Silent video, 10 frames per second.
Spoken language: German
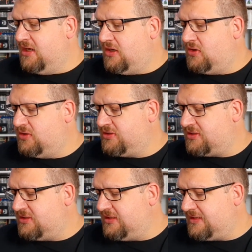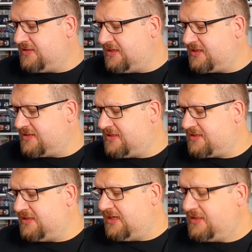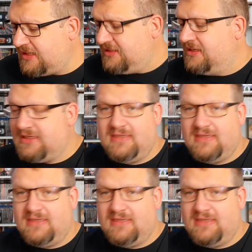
Und äh, jetzt hat er gesagt, nein, nein,